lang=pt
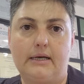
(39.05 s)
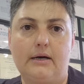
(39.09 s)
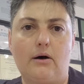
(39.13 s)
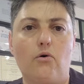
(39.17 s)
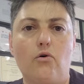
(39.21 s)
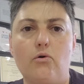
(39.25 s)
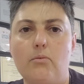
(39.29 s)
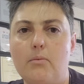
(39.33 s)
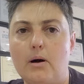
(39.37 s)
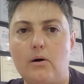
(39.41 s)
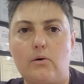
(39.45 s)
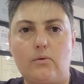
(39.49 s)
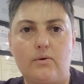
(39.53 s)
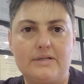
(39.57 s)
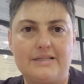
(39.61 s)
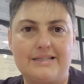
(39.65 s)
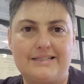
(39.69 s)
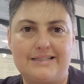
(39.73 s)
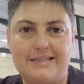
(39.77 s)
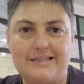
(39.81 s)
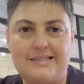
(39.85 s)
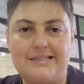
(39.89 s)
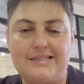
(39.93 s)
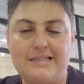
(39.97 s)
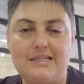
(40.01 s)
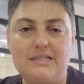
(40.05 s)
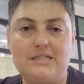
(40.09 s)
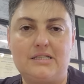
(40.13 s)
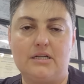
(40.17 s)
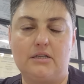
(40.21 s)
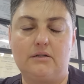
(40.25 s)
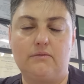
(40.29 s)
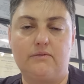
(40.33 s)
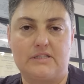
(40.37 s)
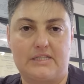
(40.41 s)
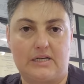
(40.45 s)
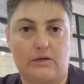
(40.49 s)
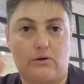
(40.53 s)
Alguma coisa nesse
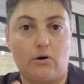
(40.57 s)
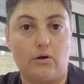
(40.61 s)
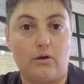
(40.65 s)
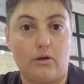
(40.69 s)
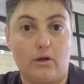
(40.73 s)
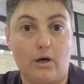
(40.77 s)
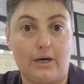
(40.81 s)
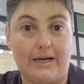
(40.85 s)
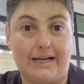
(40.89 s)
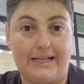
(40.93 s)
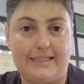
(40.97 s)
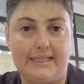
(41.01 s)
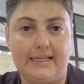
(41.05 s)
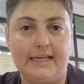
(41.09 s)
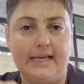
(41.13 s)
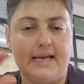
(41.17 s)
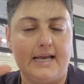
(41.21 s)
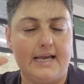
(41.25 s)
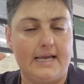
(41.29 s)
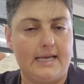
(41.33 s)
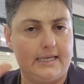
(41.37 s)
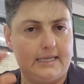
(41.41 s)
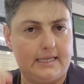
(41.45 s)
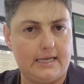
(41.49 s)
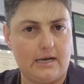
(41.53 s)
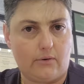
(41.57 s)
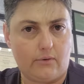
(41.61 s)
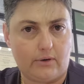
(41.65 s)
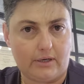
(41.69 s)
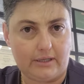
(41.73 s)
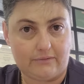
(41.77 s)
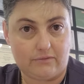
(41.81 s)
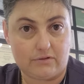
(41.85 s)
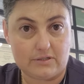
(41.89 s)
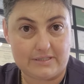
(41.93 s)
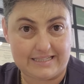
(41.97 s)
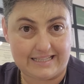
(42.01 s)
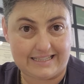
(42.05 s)
sentido, você coloca ali e a hora
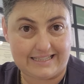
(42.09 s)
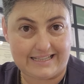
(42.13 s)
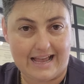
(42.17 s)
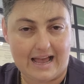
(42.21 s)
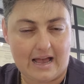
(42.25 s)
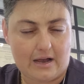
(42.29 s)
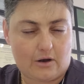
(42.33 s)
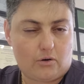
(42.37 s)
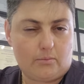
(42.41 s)
que você dá,